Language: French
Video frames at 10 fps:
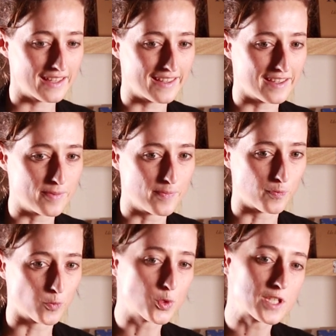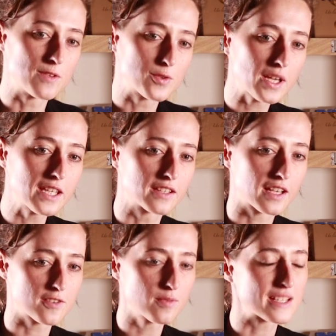Et donc c'est une histoire qui est
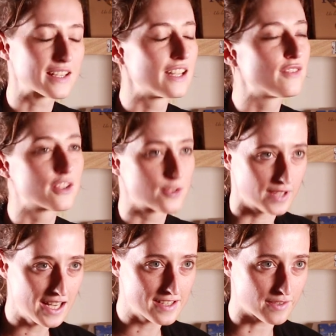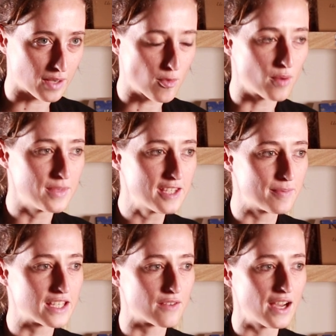intéressante parce qu'elle est fictionnelle, c'est vraiment un
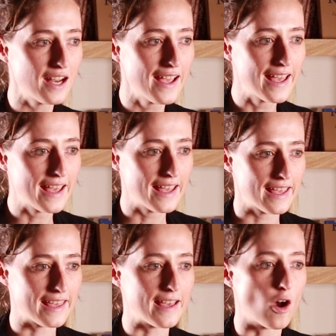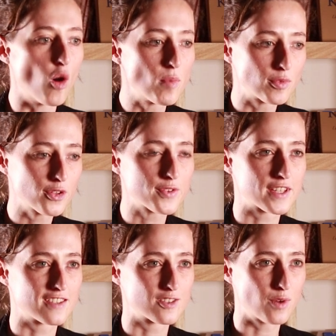mythe médiéval, et en même temps, dans
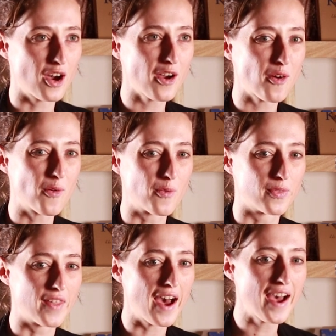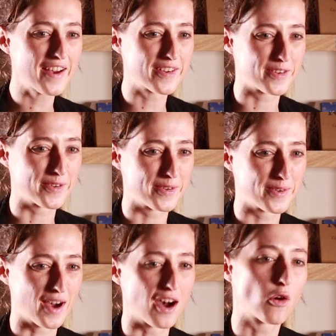cette histoire, on a
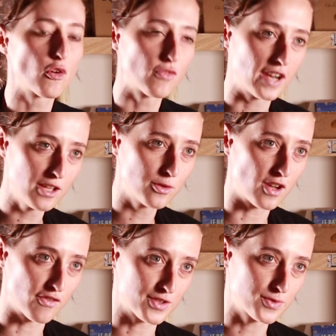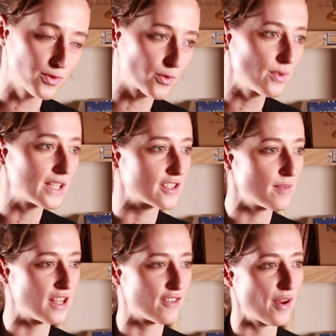euh, un reflet de la façon dont les
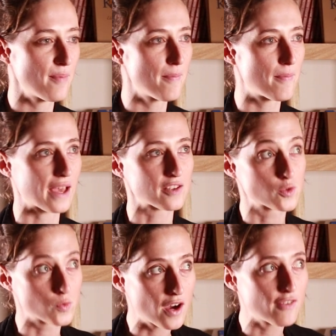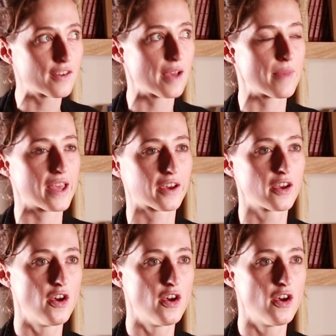hommes et les femmes perçoivent la mer.